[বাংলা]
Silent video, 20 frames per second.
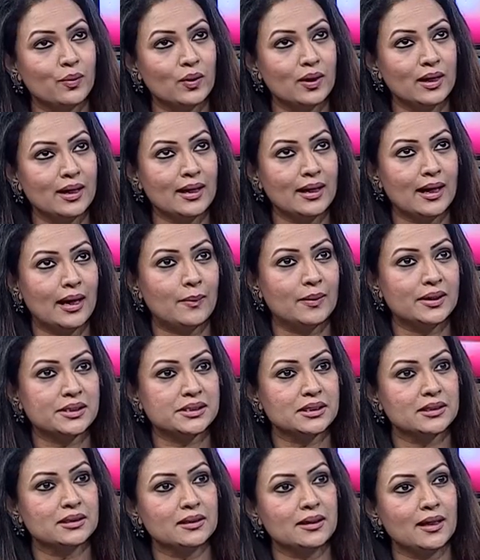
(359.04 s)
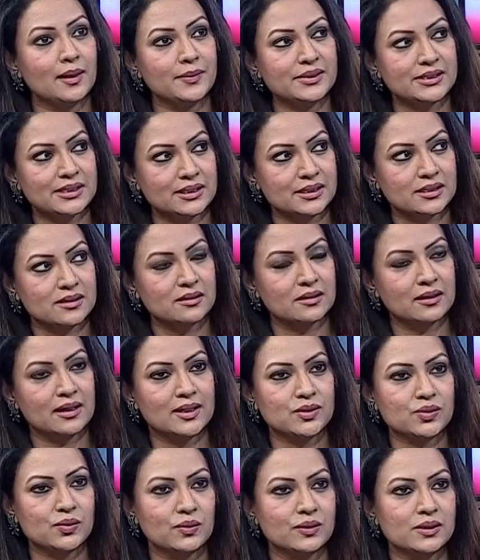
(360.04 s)
বললে আমার সাথে আমি যাদের সাথে
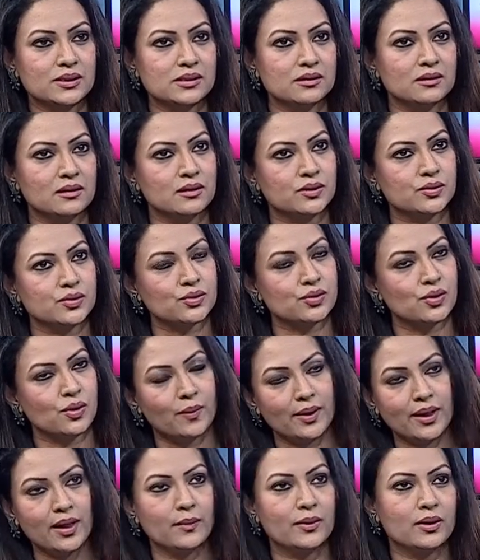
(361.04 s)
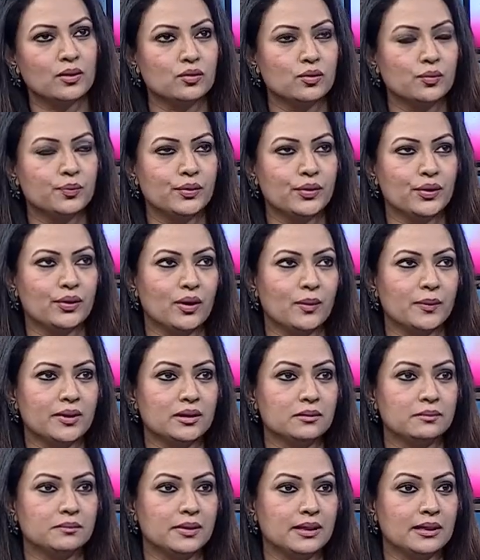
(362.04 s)
কাজ করেছি তারা সবাই আমার খুব প্রিয় আমি
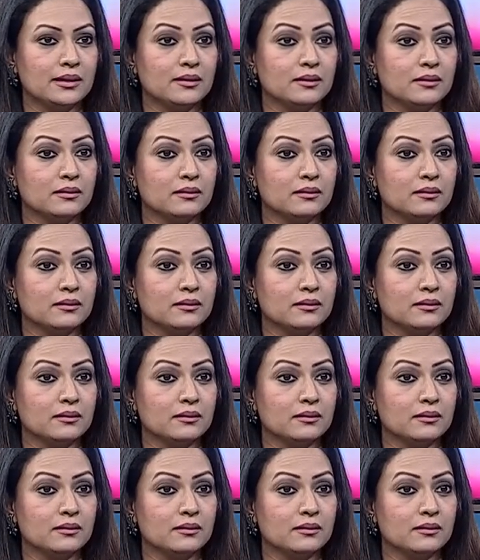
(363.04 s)
মানে